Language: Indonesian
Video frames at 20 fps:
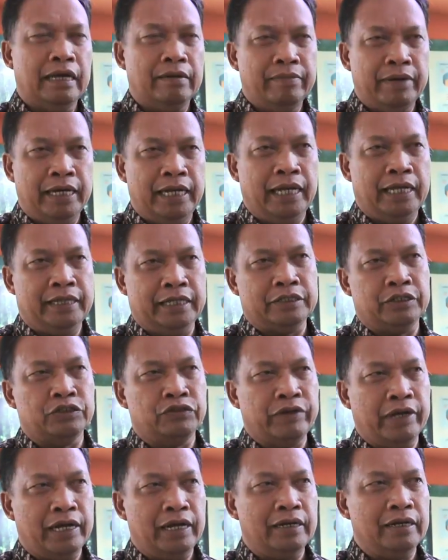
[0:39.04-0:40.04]
tema ini kita
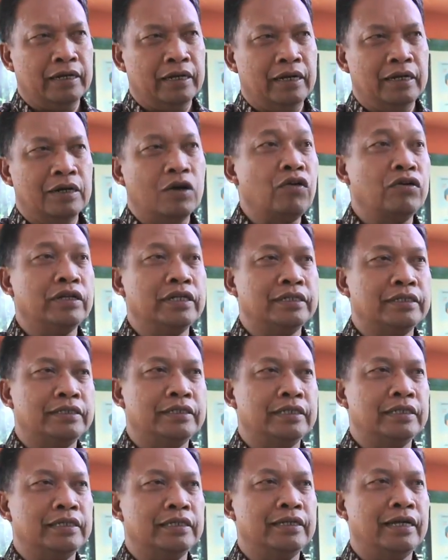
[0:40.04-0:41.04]
sesuaikan dengan
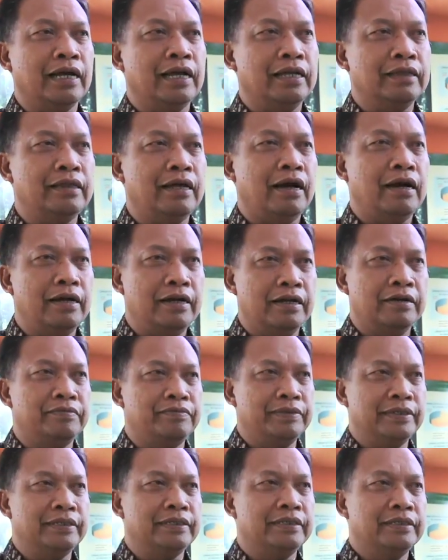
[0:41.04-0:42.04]
kondisi yang kita
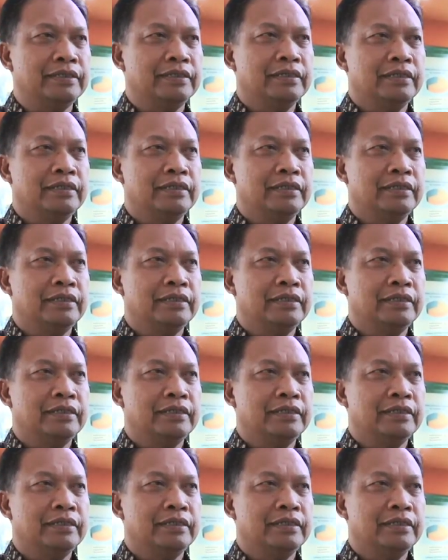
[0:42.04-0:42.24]
hadapi.